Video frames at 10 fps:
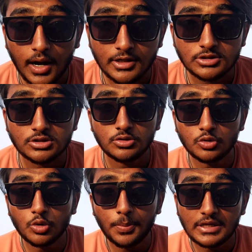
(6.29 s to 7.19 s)
आज
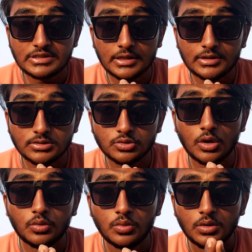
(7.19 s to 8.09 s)
न्यू टॉपिक के साथ आ
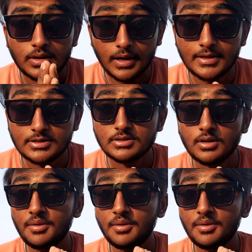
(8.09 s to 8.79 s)
चुका हूँ गाइस